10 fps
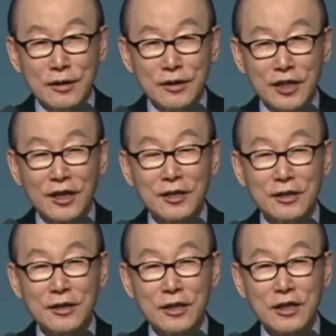
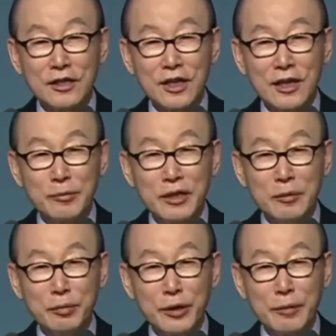사랑은 그렇게 사람을
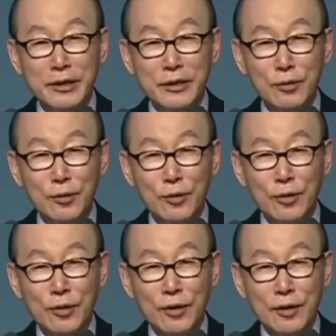기쁘게 만들고